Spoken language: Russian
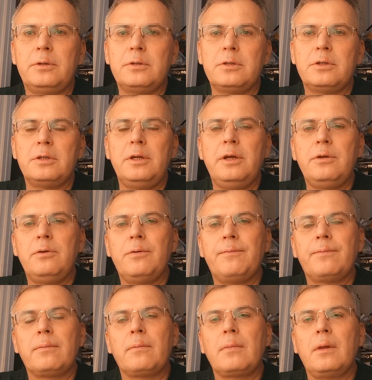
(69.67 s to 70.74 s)
К сожалению,
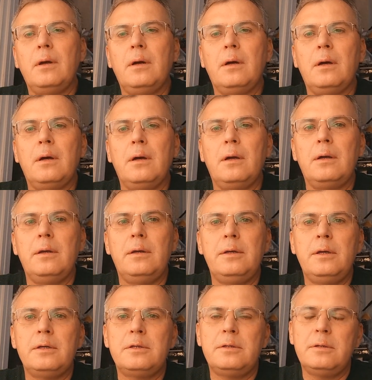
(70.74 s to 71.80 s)
э,
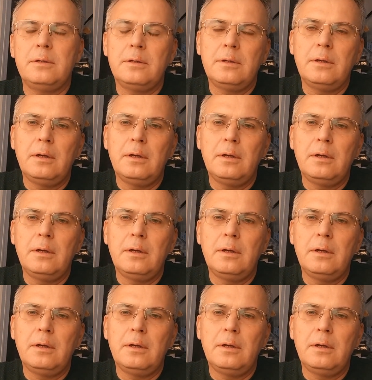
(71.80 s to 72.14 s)
есть